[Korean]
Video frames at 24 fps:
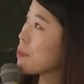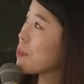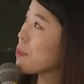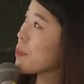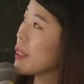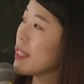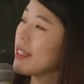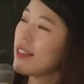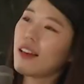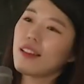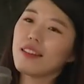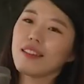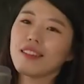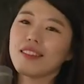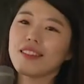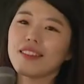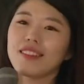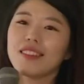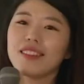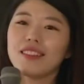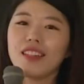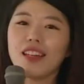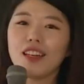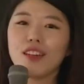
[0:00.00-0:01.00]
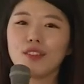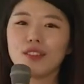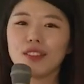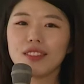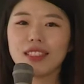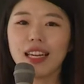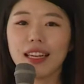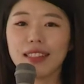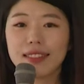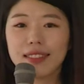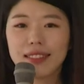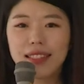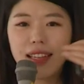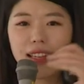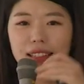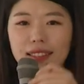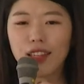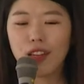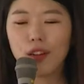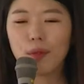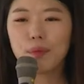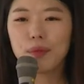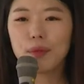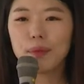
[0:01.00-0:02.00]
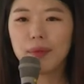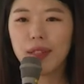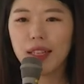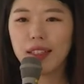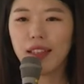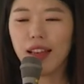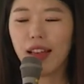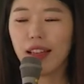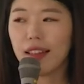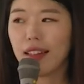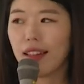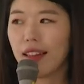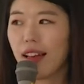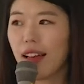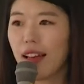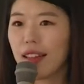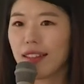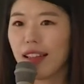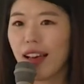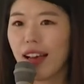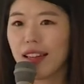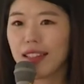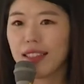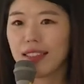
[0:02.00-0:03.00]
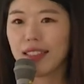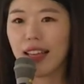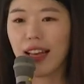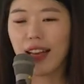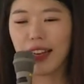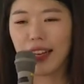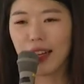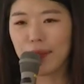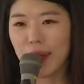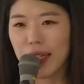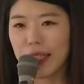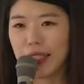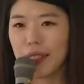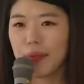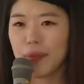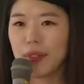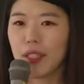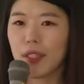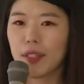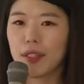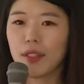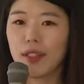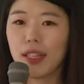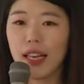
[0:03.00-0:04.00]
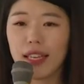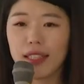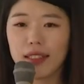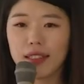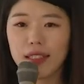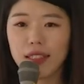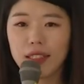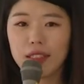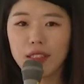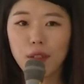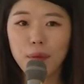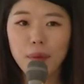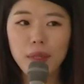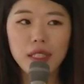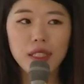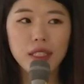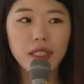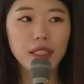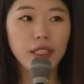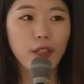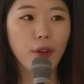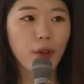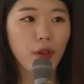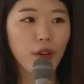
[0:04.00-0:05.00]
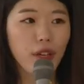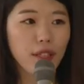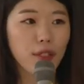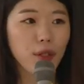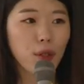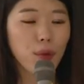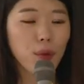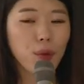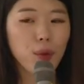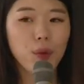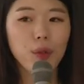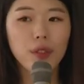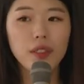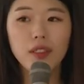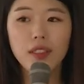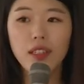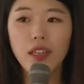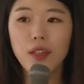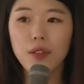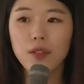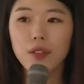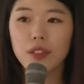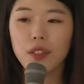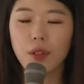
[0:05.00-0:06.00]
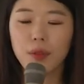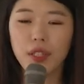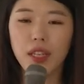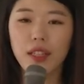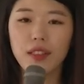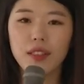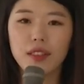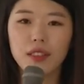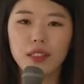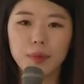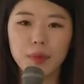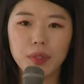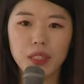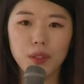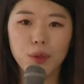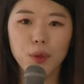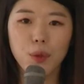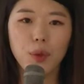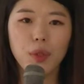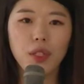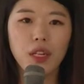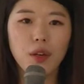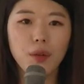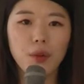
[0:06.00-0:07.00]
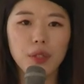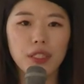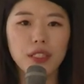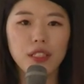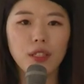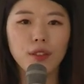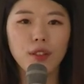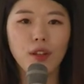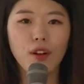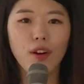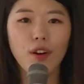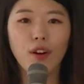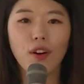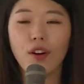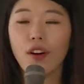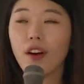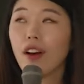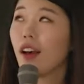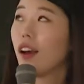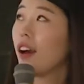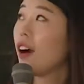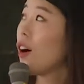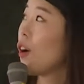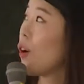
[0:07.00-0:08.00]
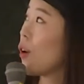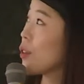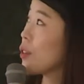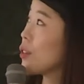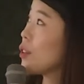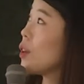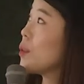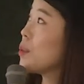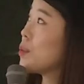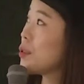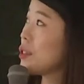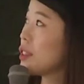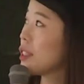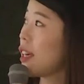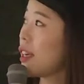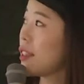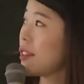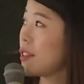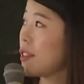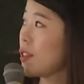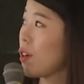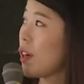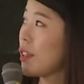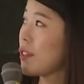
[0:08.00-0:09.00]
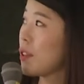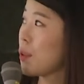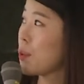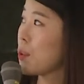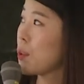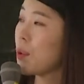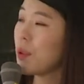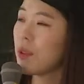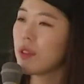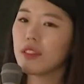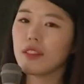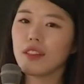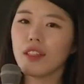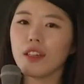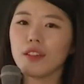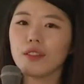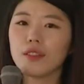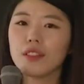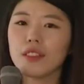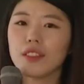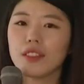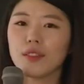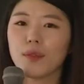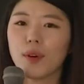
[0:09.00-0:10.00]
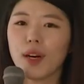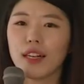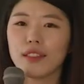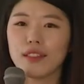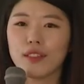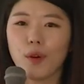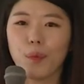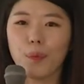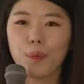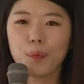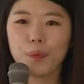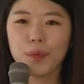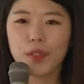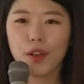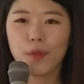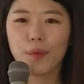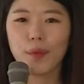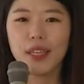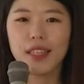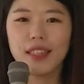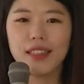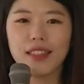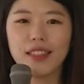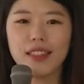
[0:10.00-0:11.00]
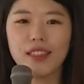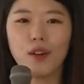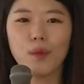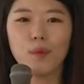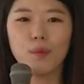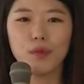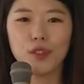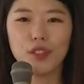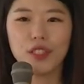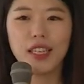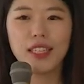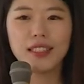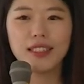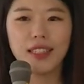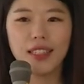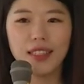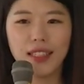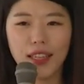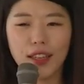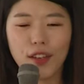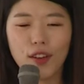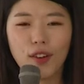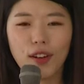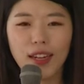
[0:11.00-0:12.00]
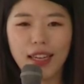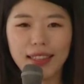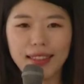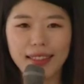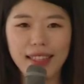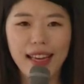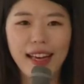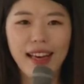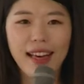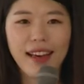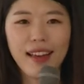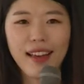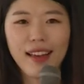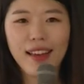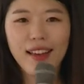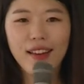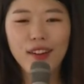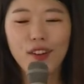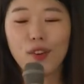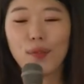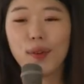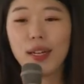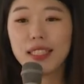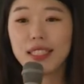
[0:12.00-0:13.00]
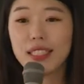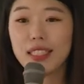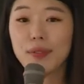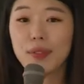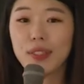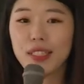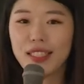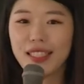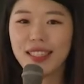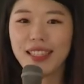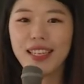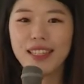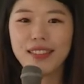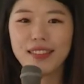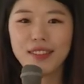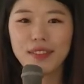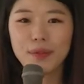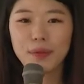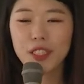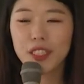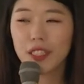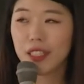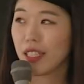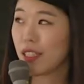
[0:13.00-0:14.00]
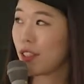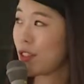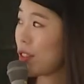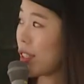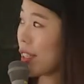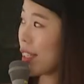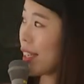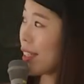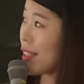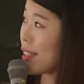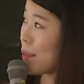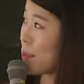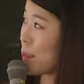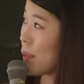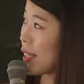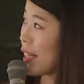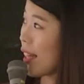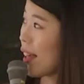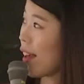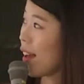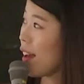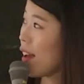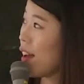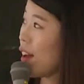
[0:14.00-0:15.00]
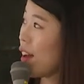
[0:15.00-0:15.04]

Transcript: 비단 그 클라우드 자체 사업뿐만이 아니라 다른 아까 말씀드렸던 ICT 서비스 영역에서도 클라우드 전환을 지금 지속을 하고 있어서 어떤 분야에 들어가서도 클라우드와 접점이 있는 업무를 하시게 될 것 같다라고 말씀을 드리게, 드릴 수 있겠습니다.